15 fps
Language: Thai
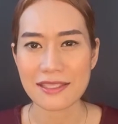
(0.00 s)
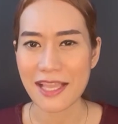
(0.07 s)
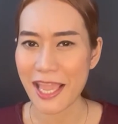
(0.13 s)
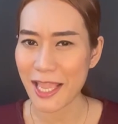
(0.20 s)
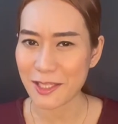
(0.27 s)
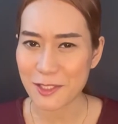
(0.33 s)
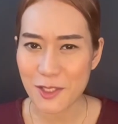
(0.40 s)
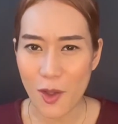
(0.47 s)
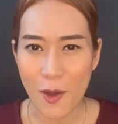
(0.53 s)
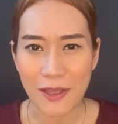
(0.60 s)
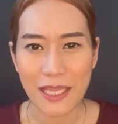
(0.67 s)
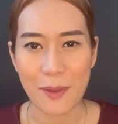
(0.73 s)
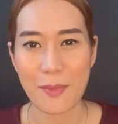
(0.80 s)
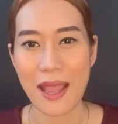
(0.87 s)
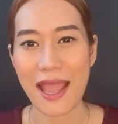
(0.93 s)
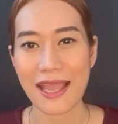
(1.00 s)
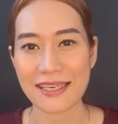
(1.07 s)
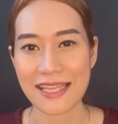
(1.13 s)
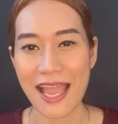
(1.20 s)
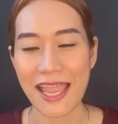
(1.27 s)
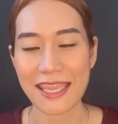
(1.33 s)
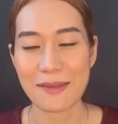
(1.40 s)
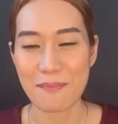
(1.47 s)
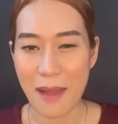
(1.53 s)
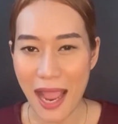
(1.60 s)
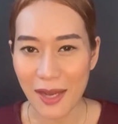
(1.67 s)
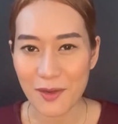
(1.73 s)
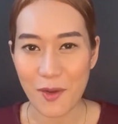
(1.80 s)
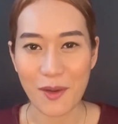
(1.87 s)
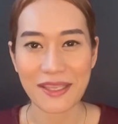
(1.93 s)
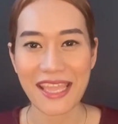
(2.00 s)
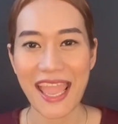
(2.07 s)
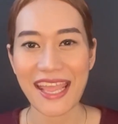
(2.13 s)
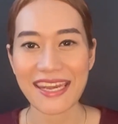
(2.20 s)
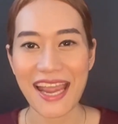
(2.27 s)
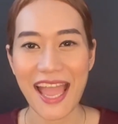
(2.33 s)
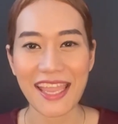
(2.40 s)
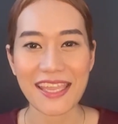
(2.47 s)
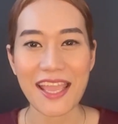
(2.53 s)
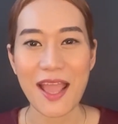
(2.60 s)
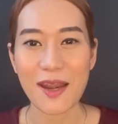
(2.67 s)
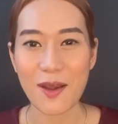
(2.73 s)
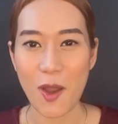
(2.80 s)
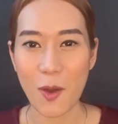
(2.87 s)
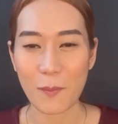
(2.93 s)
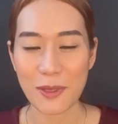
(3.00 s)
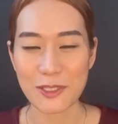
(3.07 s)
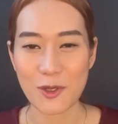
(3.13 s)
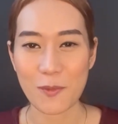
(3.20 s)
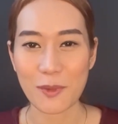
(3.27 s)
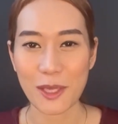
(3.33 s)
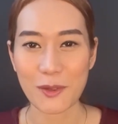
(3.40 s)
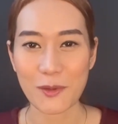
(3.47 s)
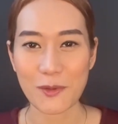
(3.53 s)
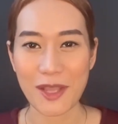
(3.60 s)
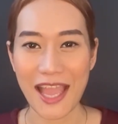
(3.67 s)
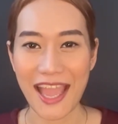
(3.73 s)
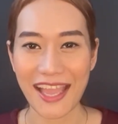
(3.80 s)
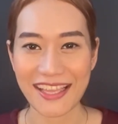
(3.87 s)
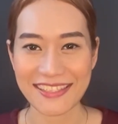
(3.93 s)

จะเอนจอยกับอาหารไทยมากน้อยแค่ไหนลองไปชมกันดูค่ะ